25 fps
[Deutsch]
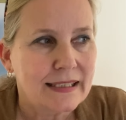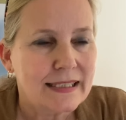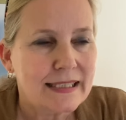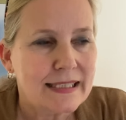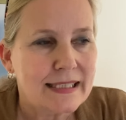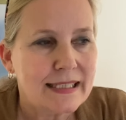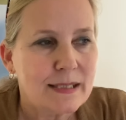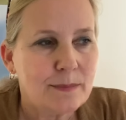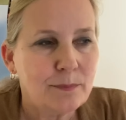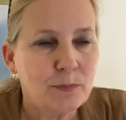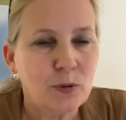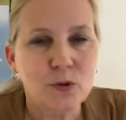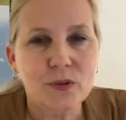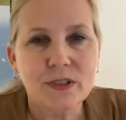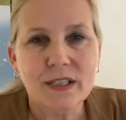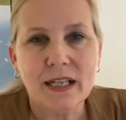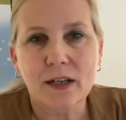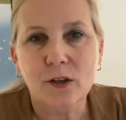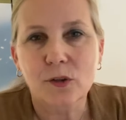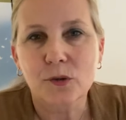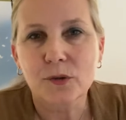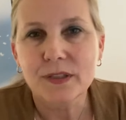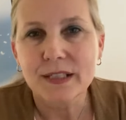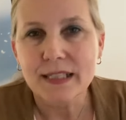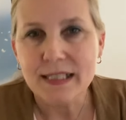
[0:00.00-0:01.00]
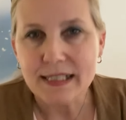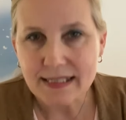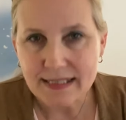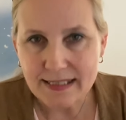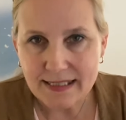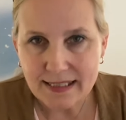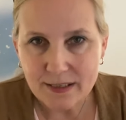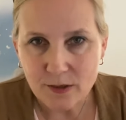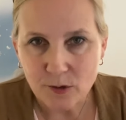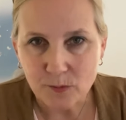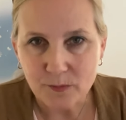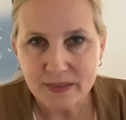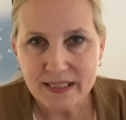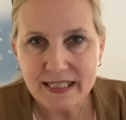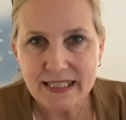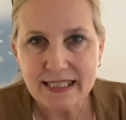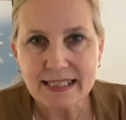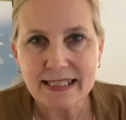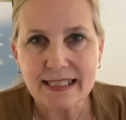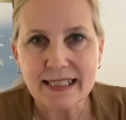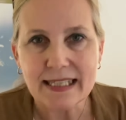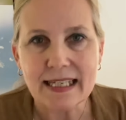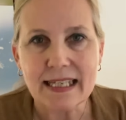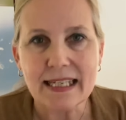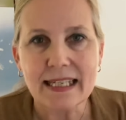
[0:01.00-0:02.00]
die Protagonistin, um die
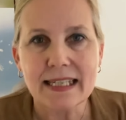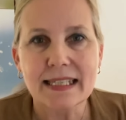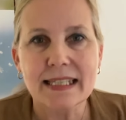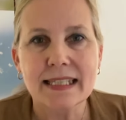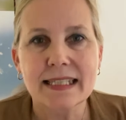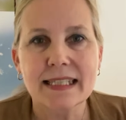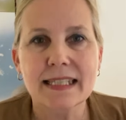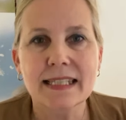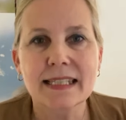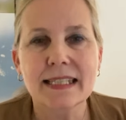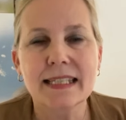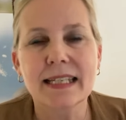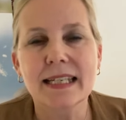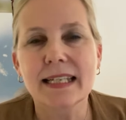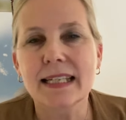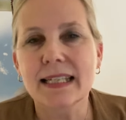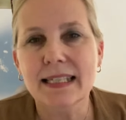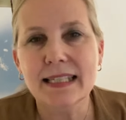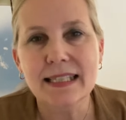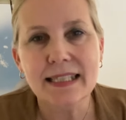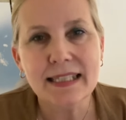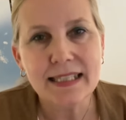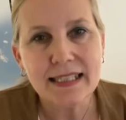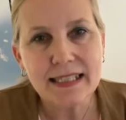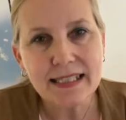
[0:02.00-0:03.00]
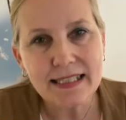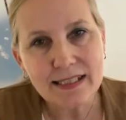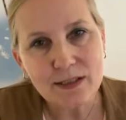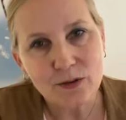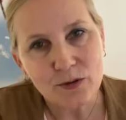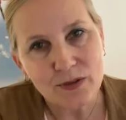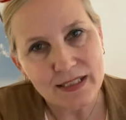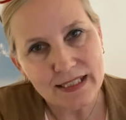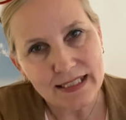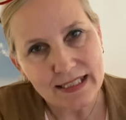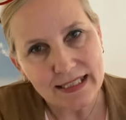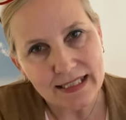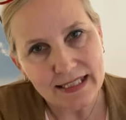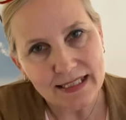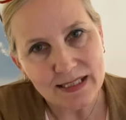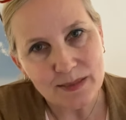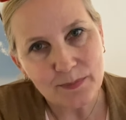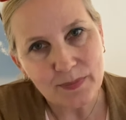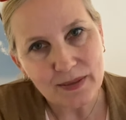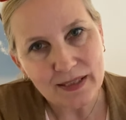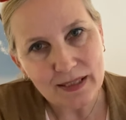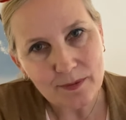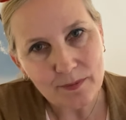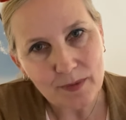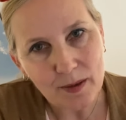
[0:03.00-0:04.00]
es geht, das ist die Elise und die ist
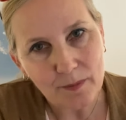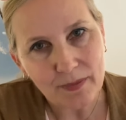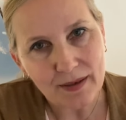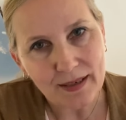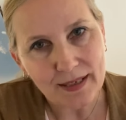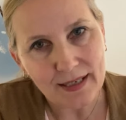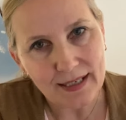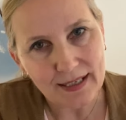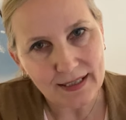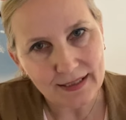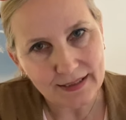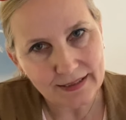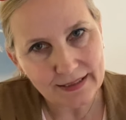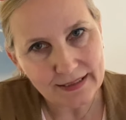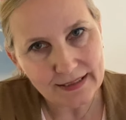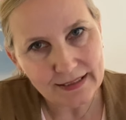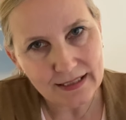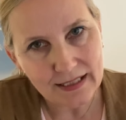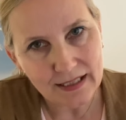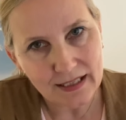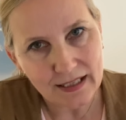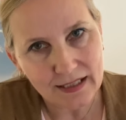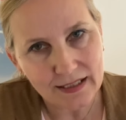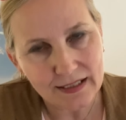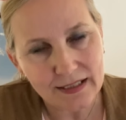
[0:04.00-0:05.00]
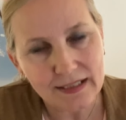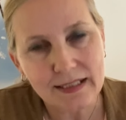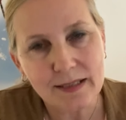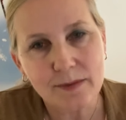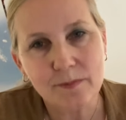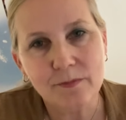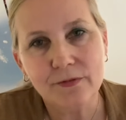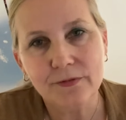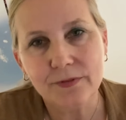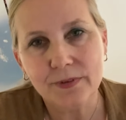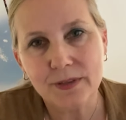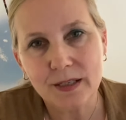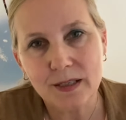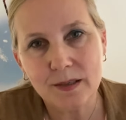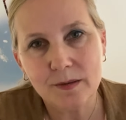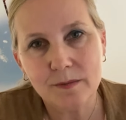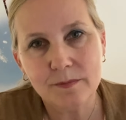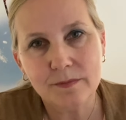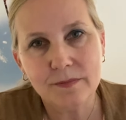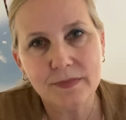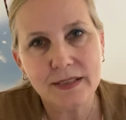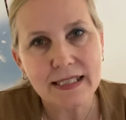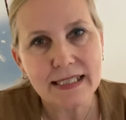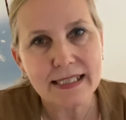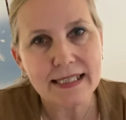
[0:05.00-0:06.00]
prima Ballerina. In dem
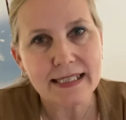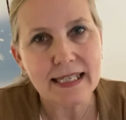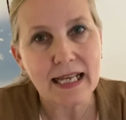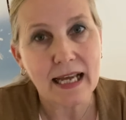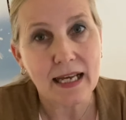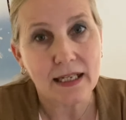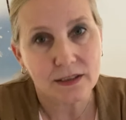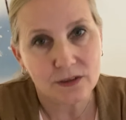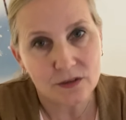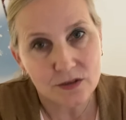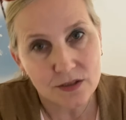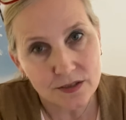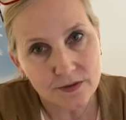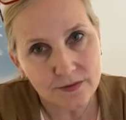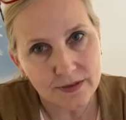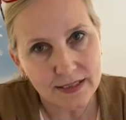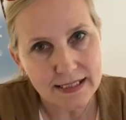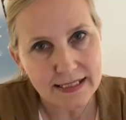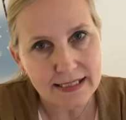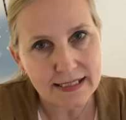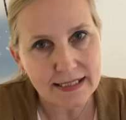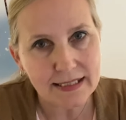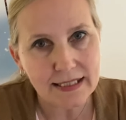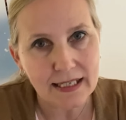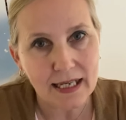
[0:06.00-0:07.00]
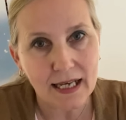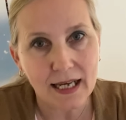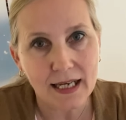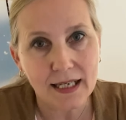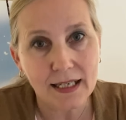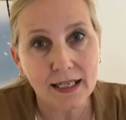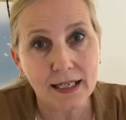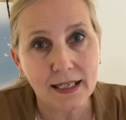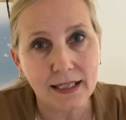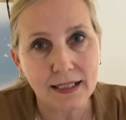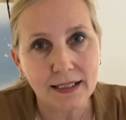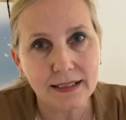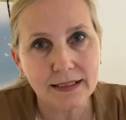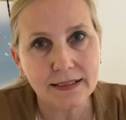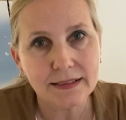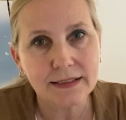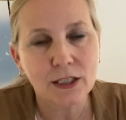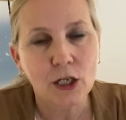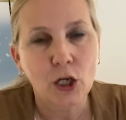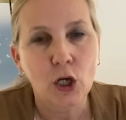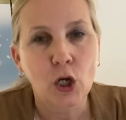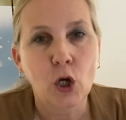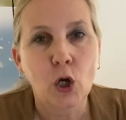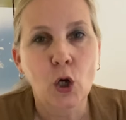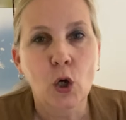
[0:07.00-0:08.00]
Film ist sie 28 Jahre alt
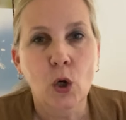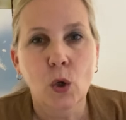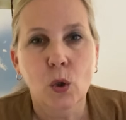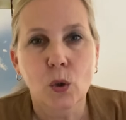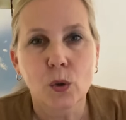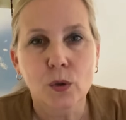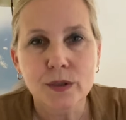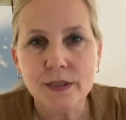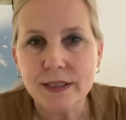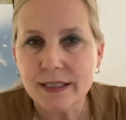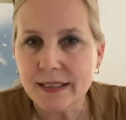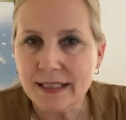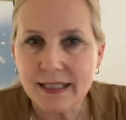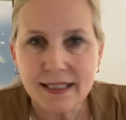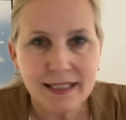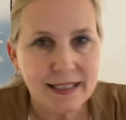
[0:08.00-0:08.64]
und ihr